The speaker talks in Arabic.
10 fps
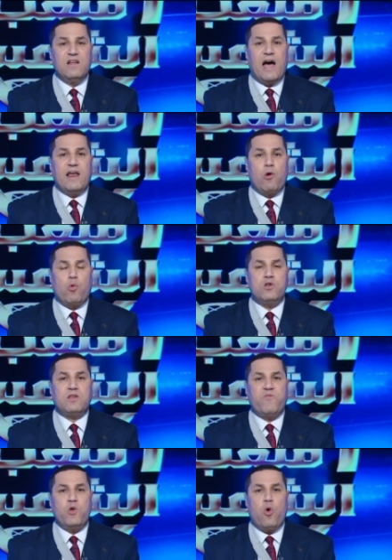انا
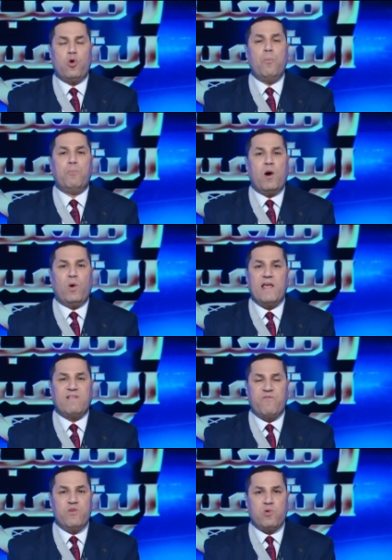كنت في اوروبا
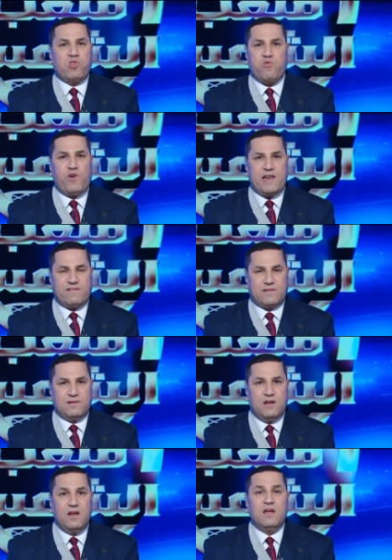وليس في مستشفى
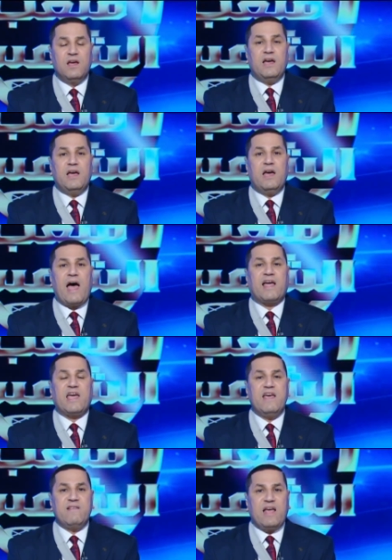الناس آه،
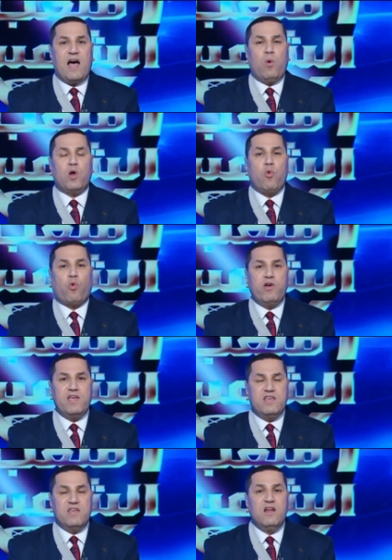اجهزه
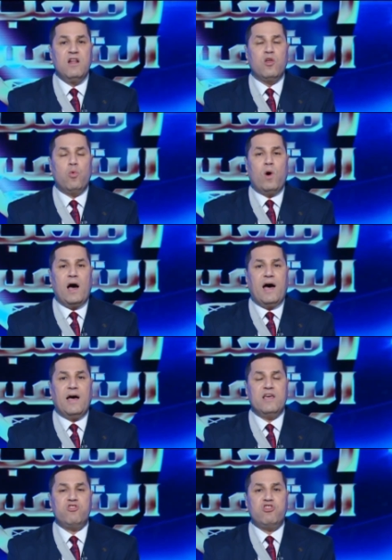ورقي
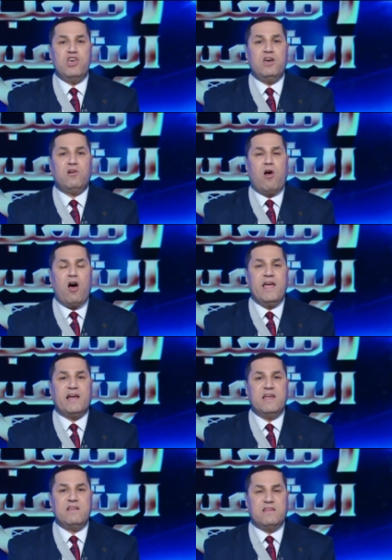وشيء رائع
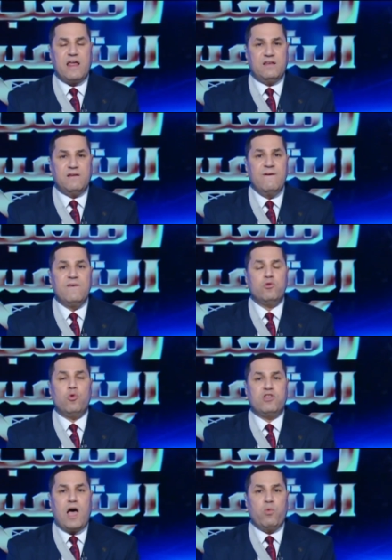جدا
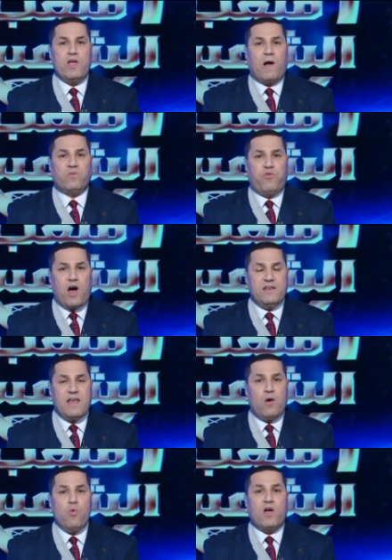يداوي
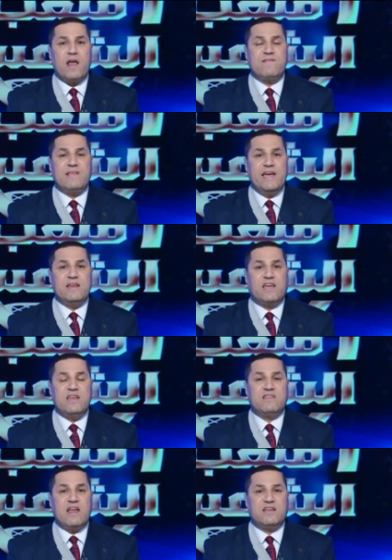اطفالنا وكان سعيد
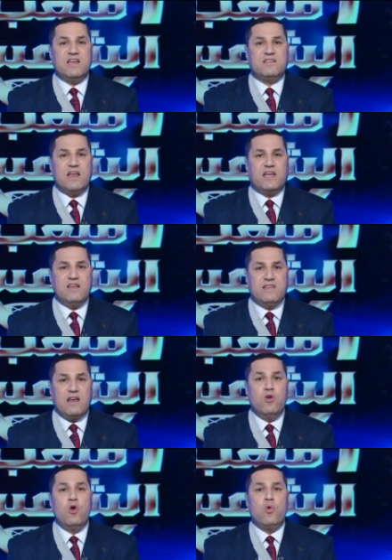جدا جدا
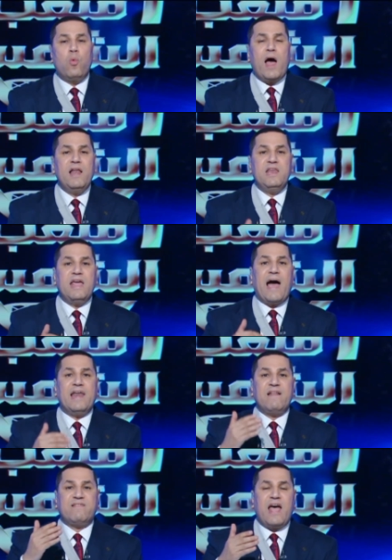جدا وقال لي
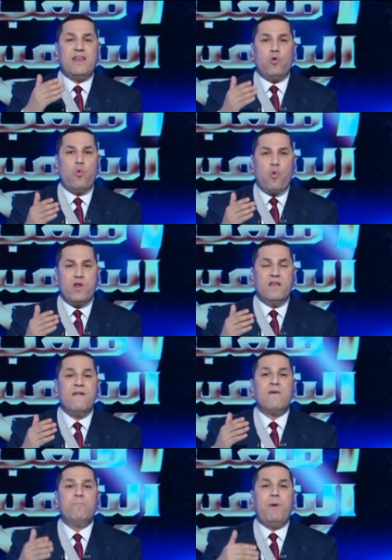على لساني قول
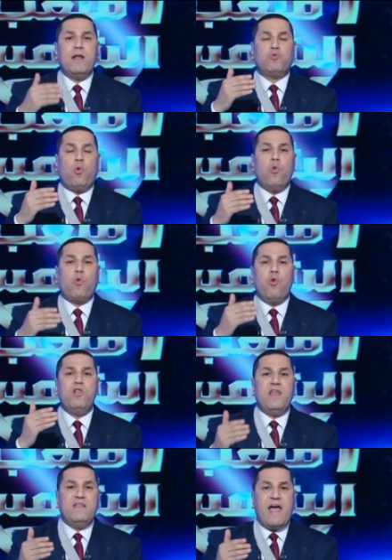بدعو
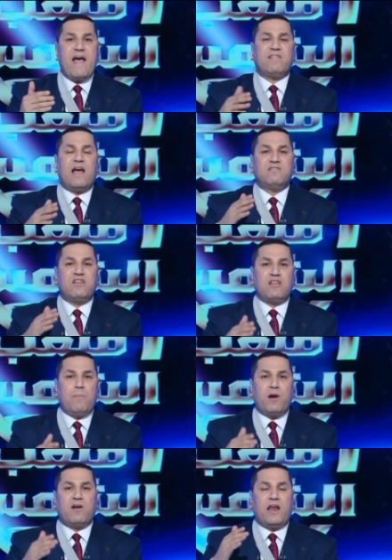كل الناس ان
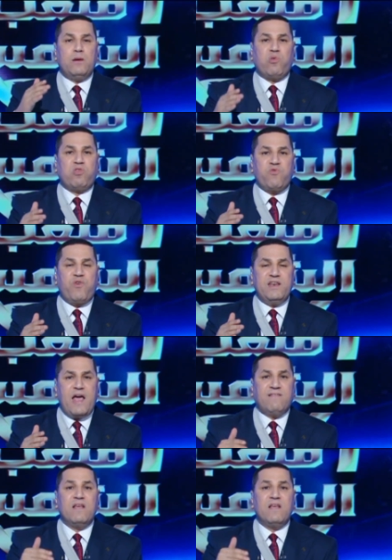تتبرع لمستشفى الناس